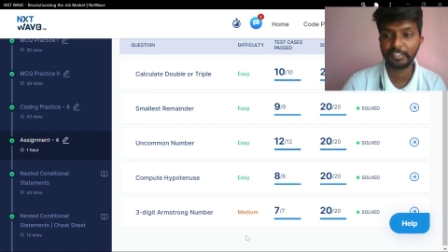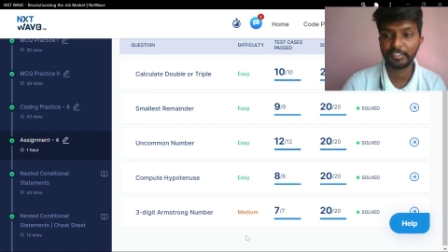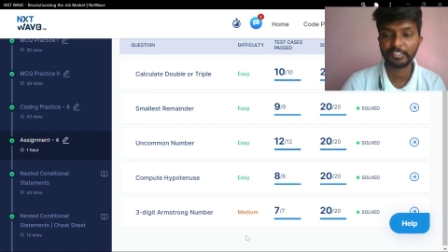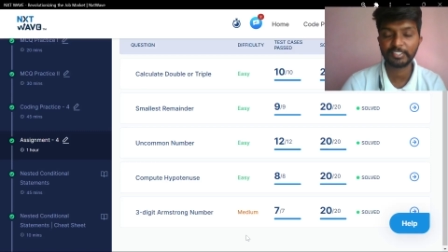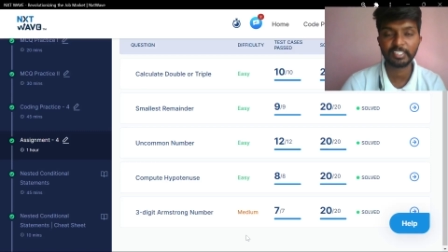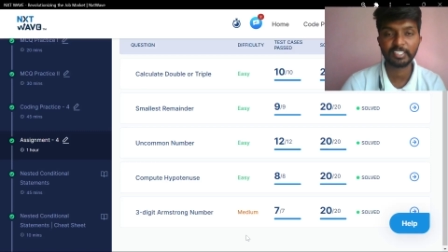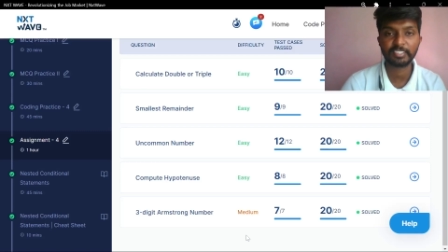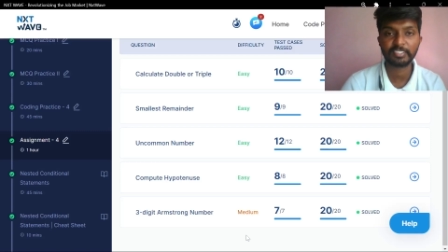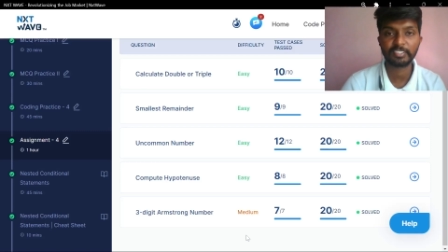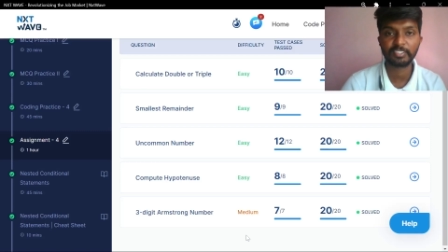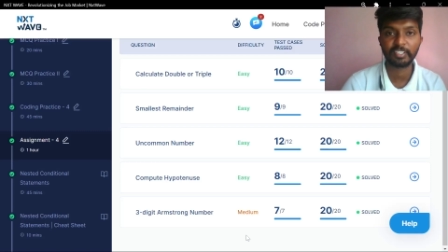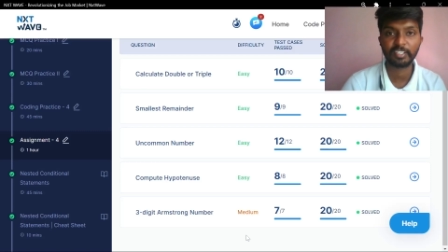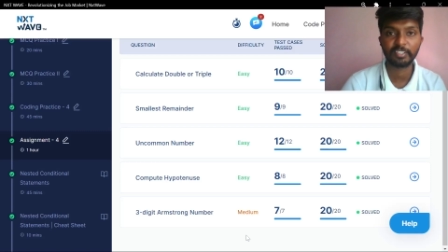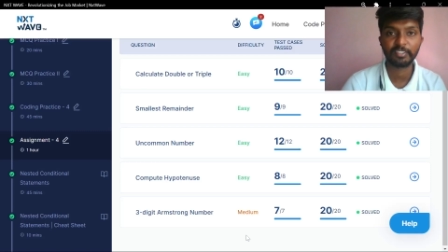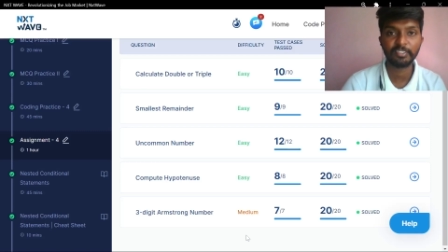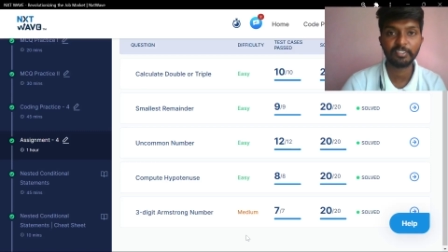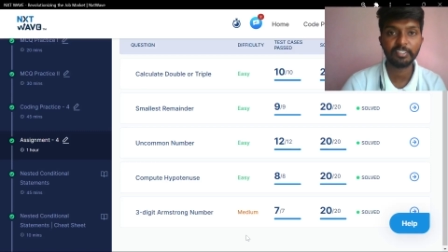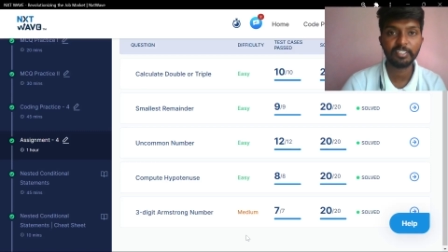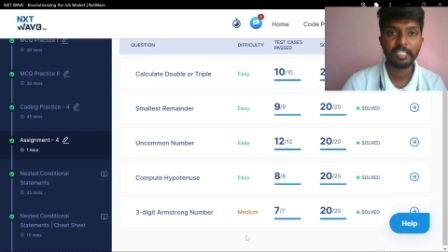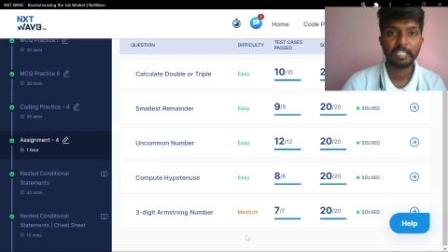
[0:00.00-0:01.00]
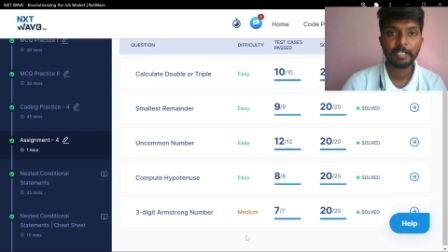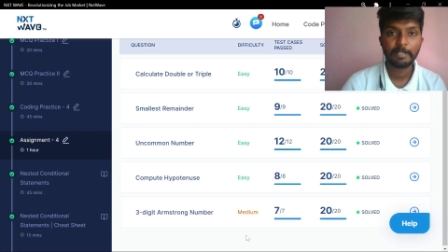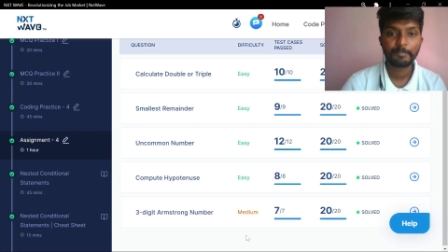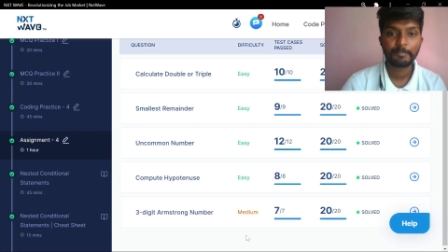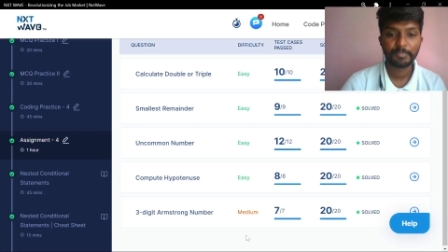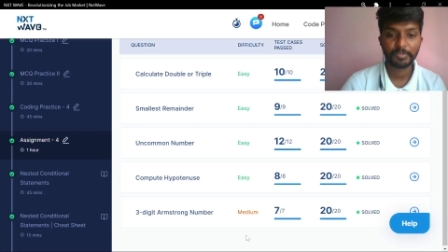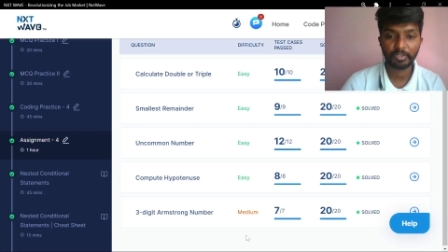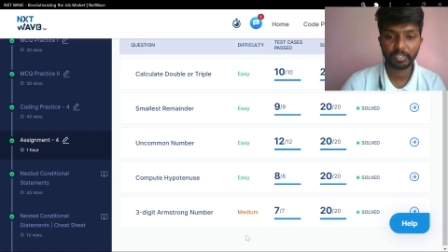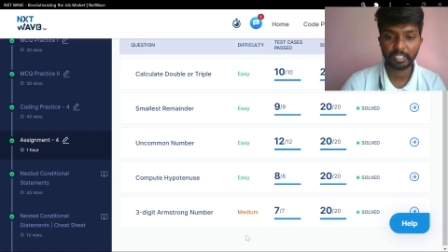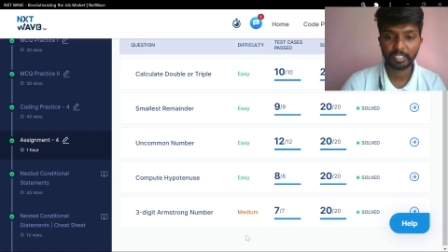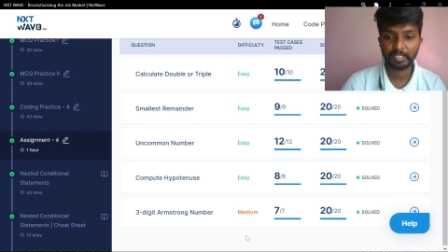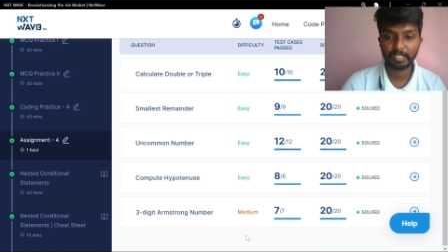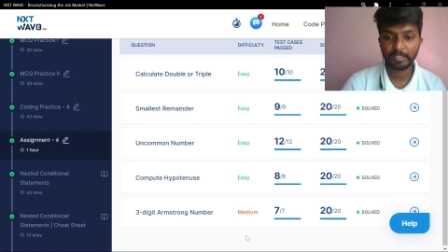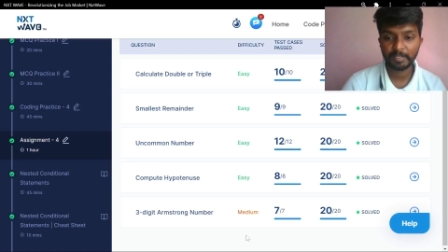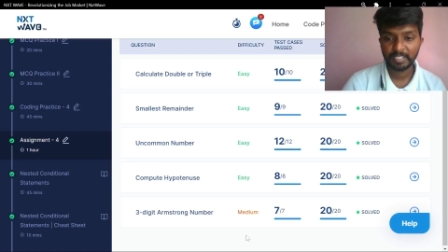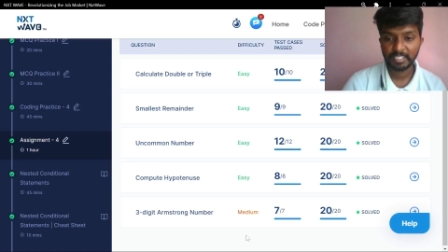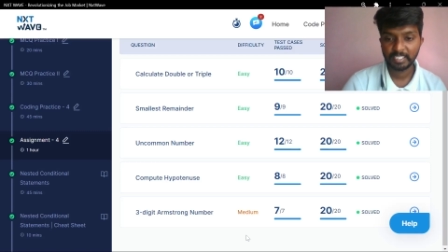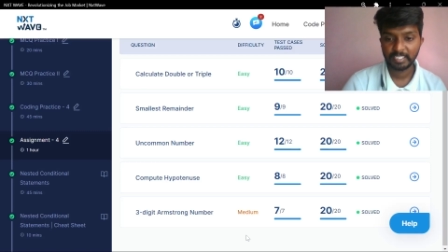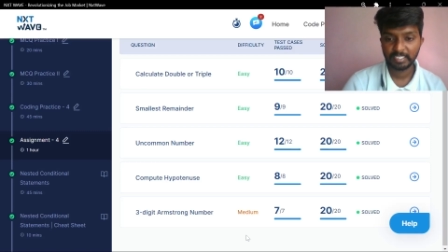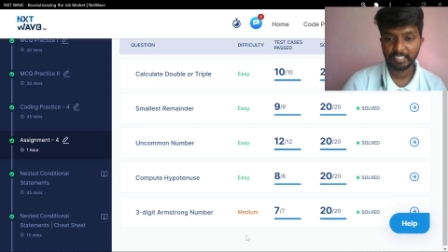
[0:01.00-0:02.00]
వీడియోస్ చేస్తున్నాను
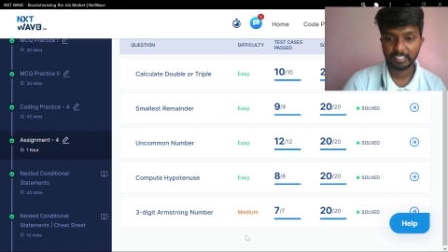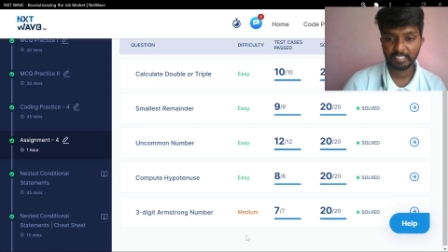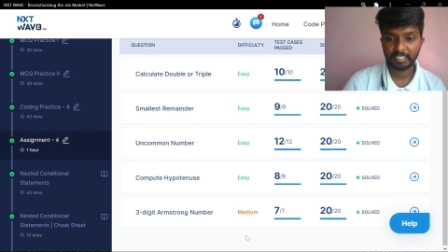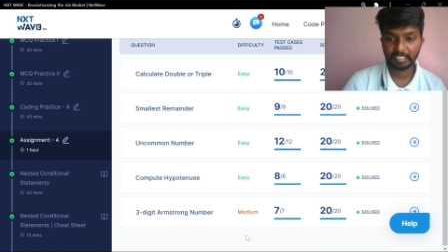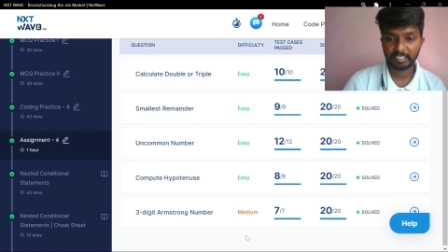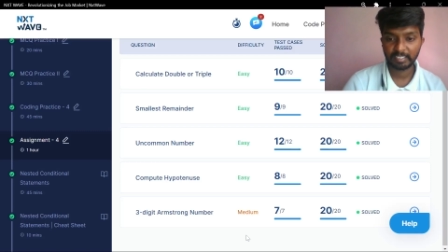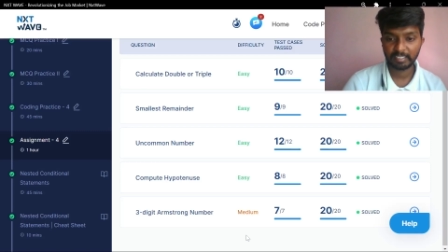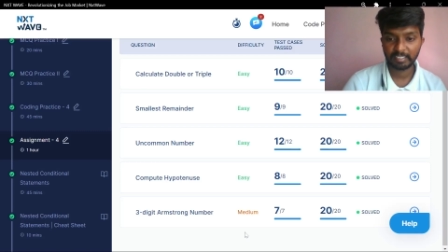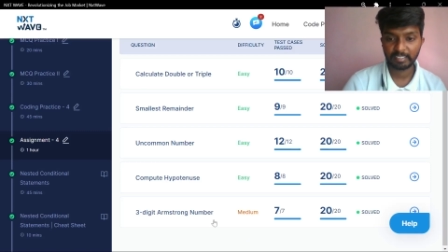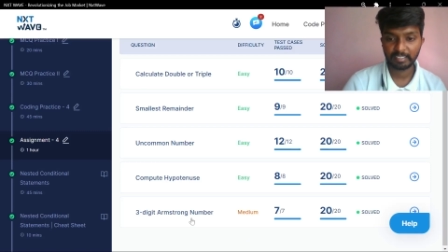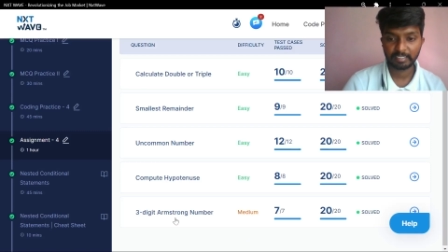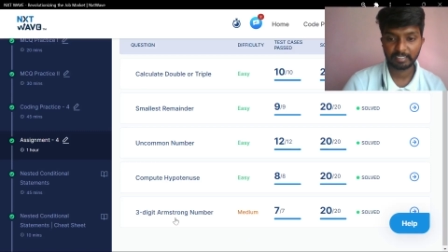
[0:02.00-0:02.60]
ఓకేనా యా